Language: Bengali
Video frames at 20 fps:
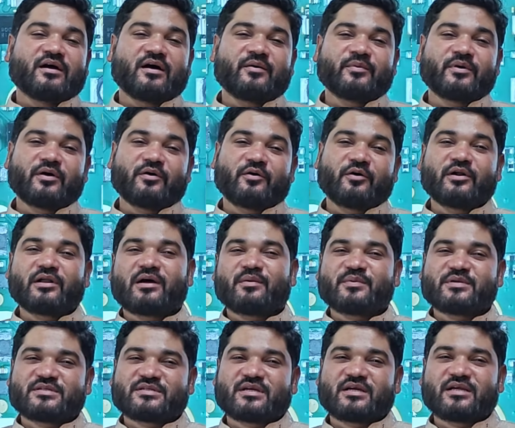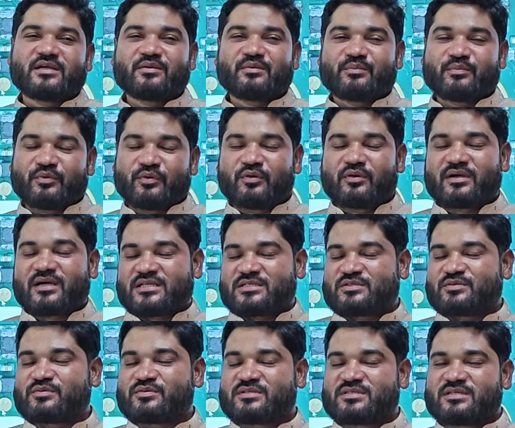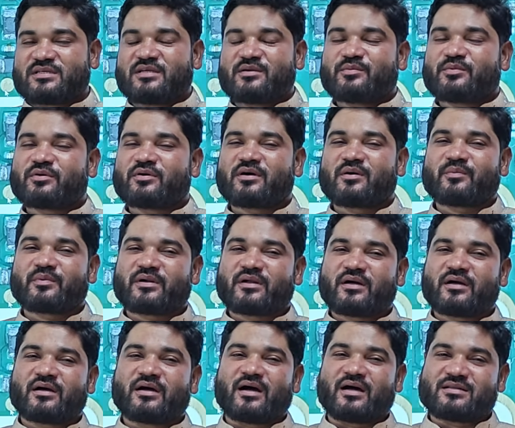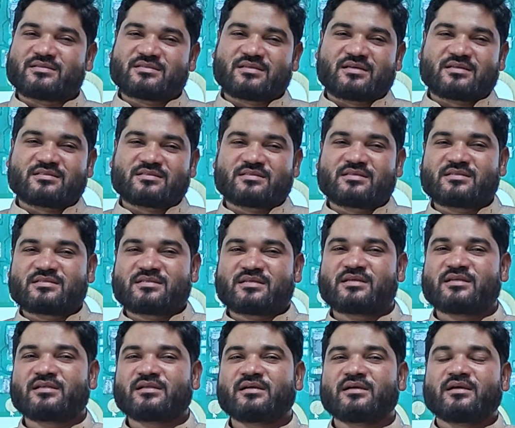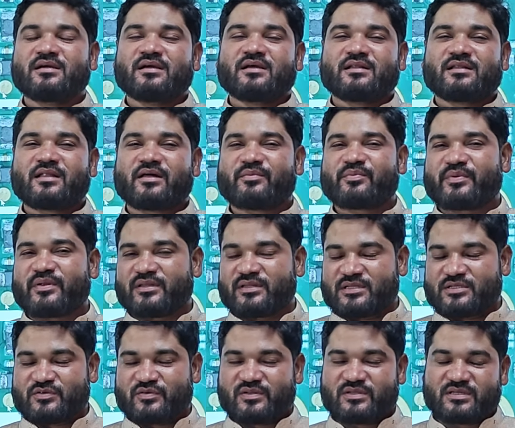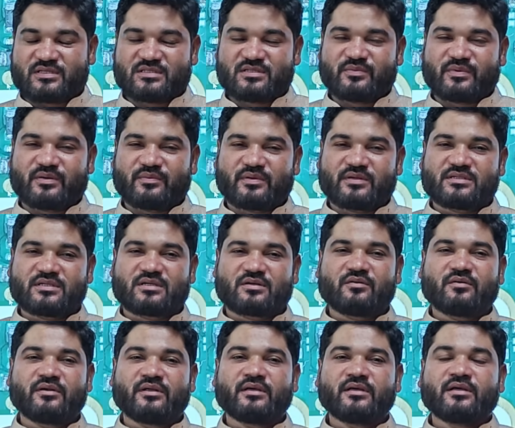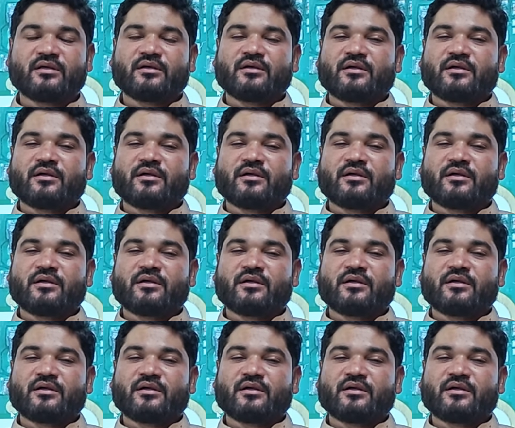আমরা হর হামেশায় ভুল কাজ করছি এবং আমরা আনসাকসেসের দ্বার প্রান্তে চলে যাচ্ছি বারবার যার কারণে